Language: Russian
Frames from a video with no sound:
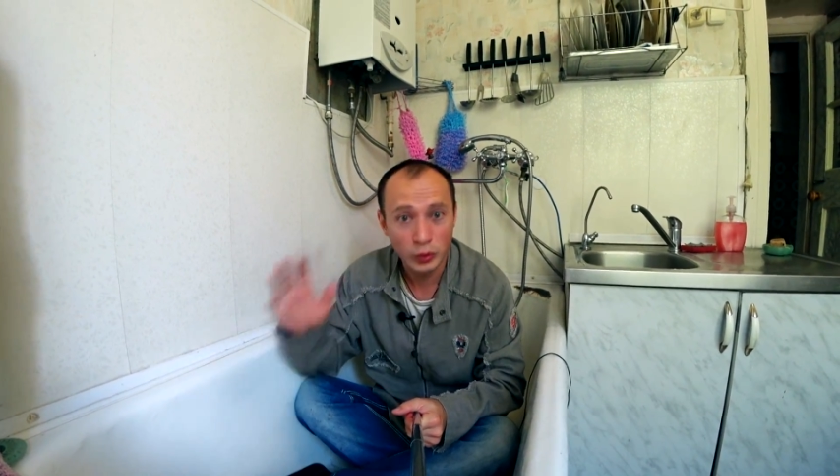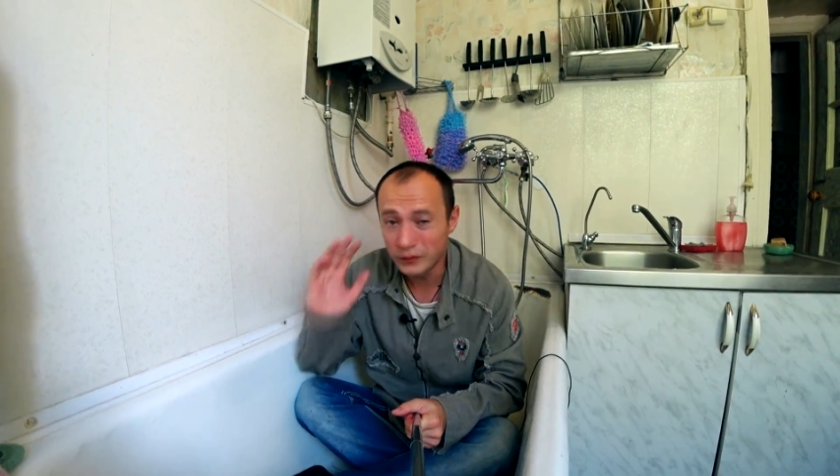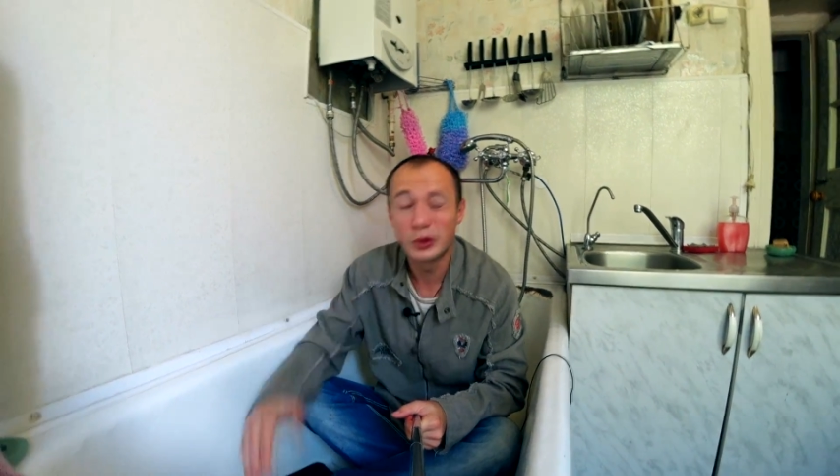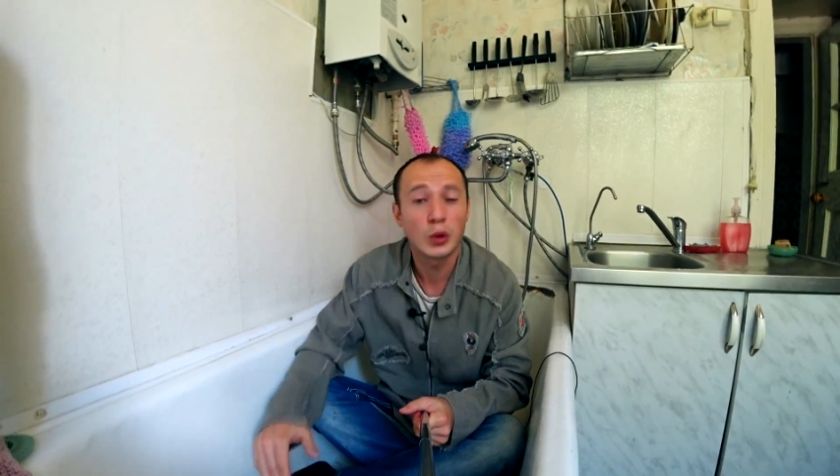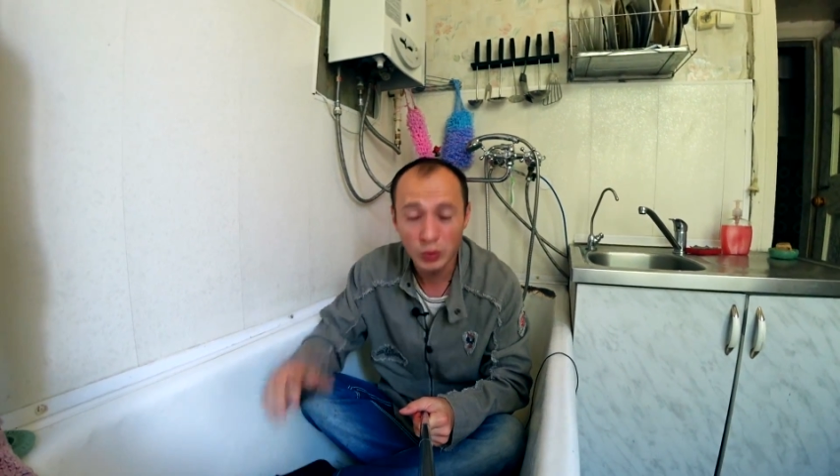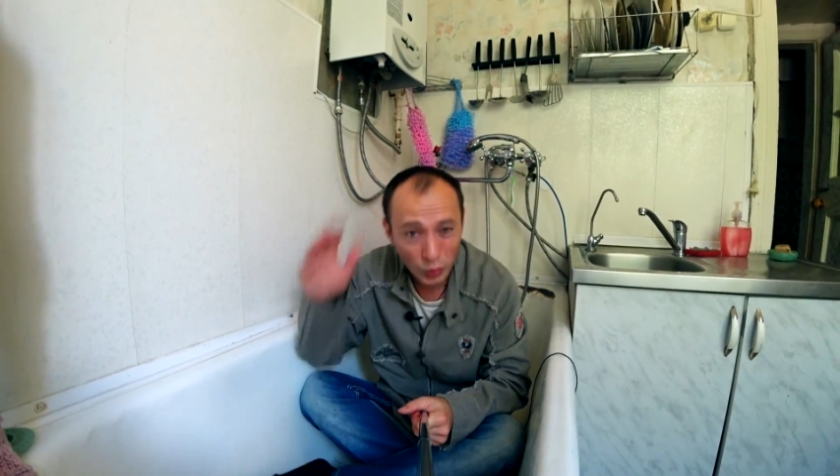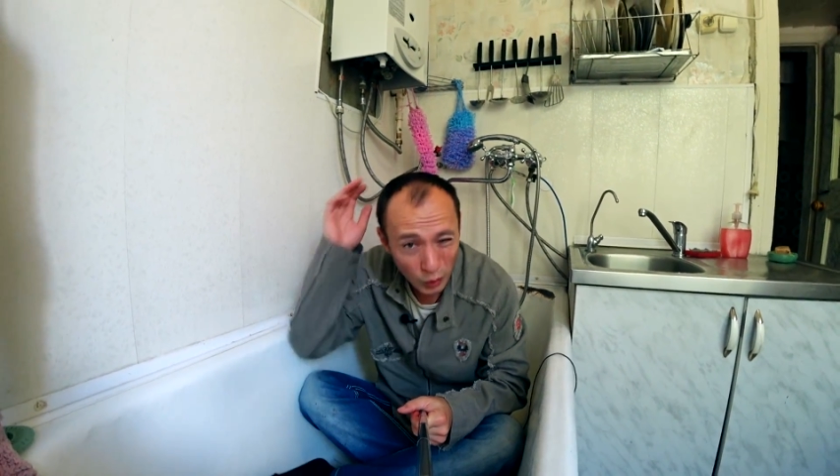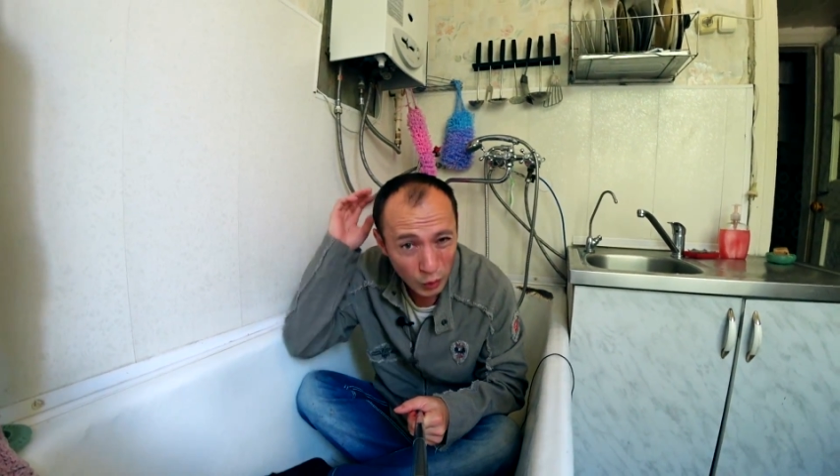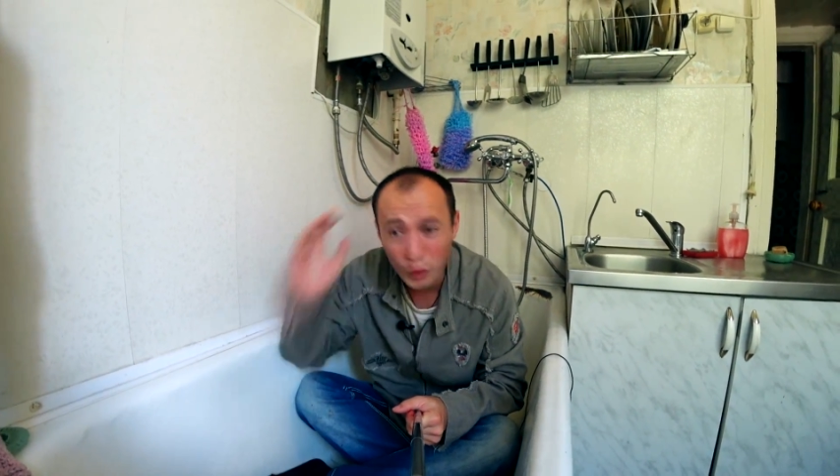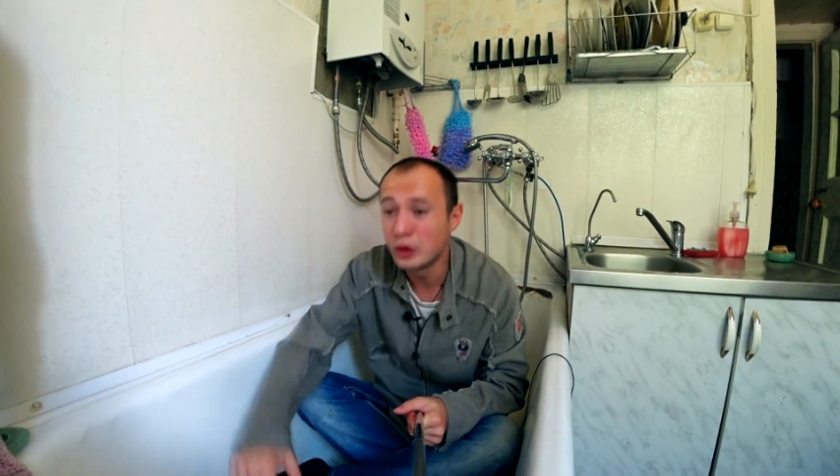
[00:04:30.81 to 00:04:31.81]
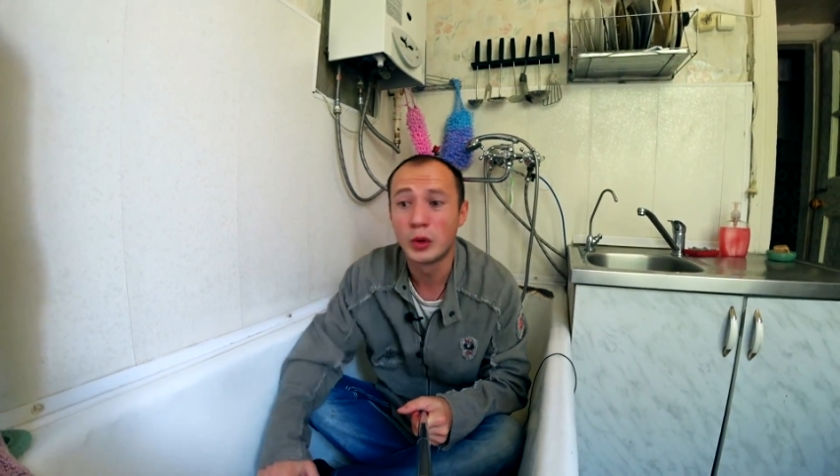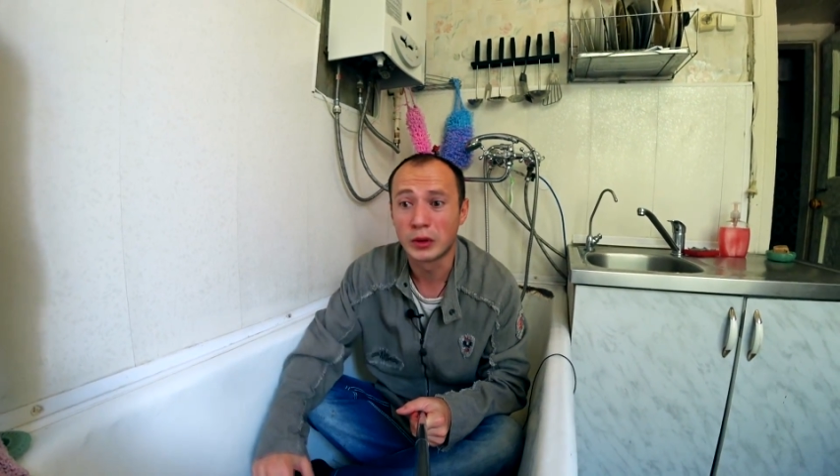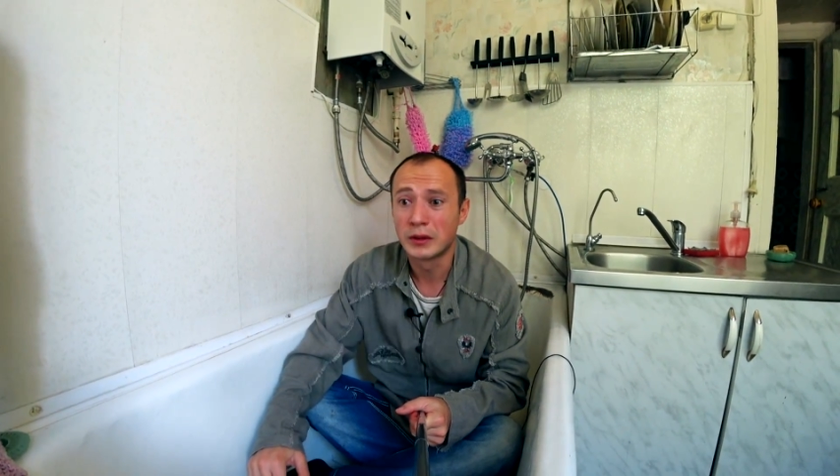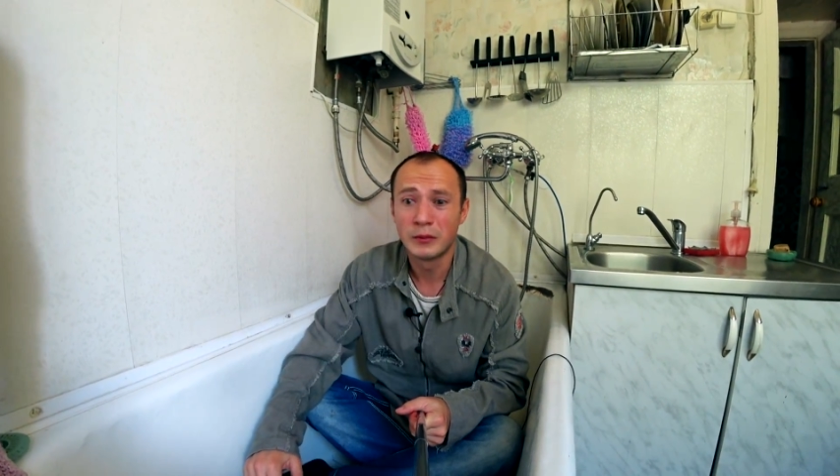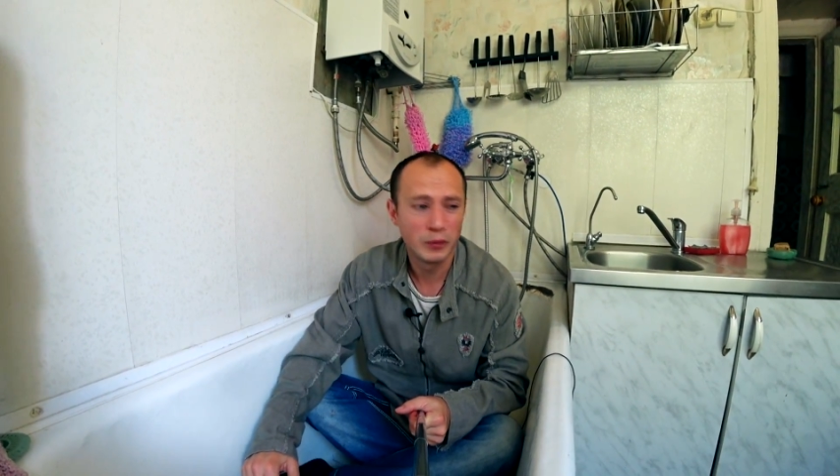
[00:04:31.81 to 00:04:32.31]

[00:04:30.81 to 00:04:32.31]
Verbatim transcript: он все равно уйдет.